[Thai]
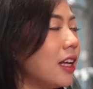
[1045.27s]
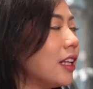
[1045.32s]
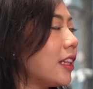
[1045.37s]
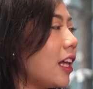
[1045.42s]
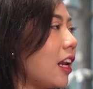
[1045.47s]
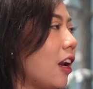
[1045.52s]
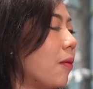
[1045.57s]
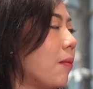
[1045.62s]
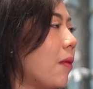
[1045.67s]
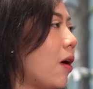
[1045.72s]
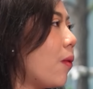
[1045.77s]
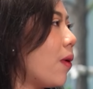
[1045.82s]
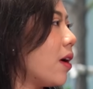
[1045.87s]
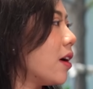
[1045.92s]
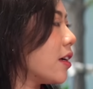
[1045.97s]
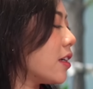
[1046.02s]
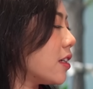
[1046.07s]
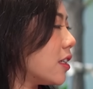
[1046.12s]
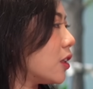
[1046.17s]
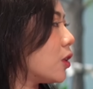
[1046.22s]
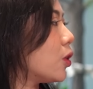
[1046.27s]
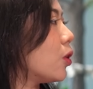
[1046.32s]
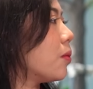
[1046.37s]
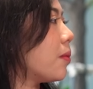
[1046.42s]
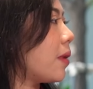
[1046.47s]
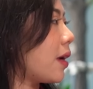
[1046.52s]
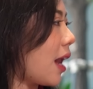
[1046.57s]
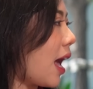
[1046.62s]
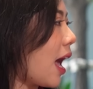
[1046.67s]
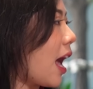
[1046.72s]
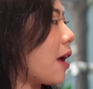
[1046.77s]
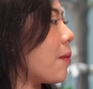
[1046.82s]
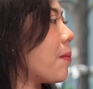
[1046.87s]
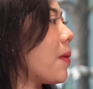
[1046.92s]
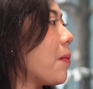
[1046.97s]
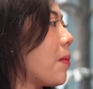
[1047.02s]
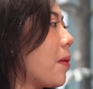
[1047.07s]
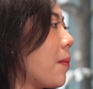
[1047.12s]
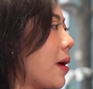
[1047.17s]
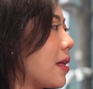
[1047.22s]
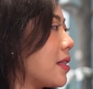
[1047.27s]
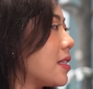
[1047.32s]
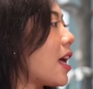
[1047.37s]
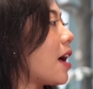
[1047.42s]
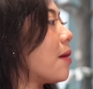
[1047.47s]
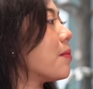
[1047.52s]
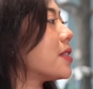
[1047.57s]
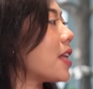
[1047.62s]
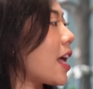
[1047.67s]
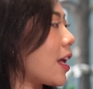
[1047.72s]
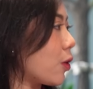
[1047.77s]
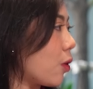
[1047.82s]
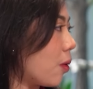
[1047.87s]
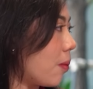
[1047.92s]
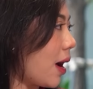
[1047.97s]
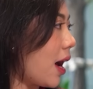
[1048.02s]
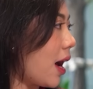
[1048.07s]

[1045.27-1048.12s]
แต่เรามองว่าเงินต้นมันหายไปประมาณ สามแสน กว่า